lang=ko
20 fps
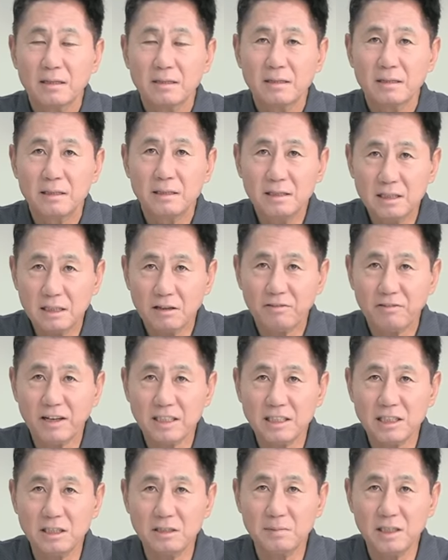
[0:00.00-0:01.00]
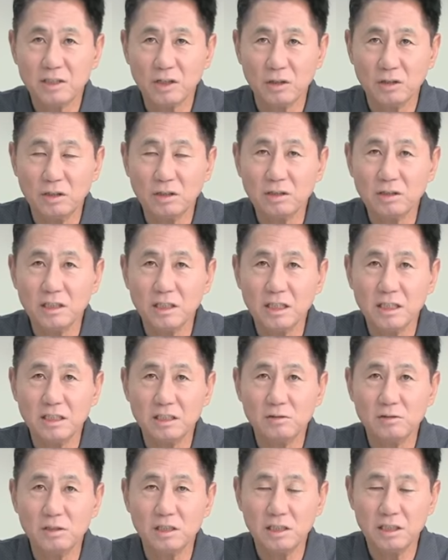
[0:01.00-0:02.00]
진짜 파시즘의 전형들이
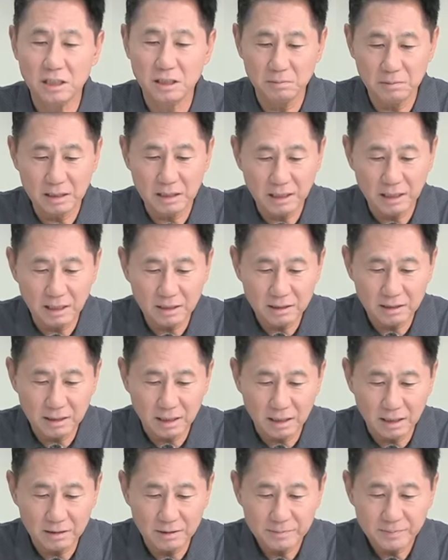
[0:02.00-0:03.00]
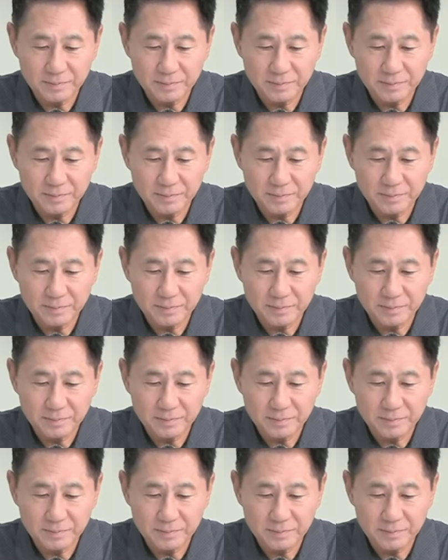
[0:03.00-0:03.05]
있을 수 있습니까? 네.